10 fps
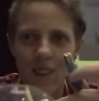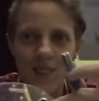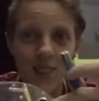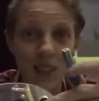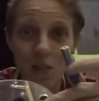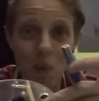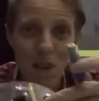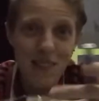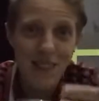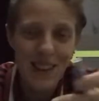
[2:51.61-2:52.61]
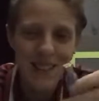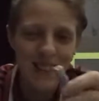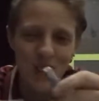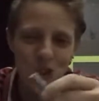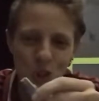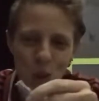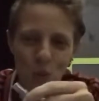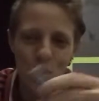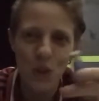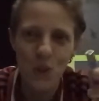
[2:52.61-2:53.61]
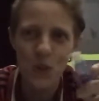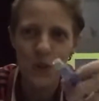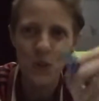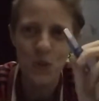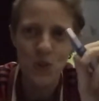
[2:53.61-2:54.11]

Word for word: esse aqui tava mais interessante, só por causa disso.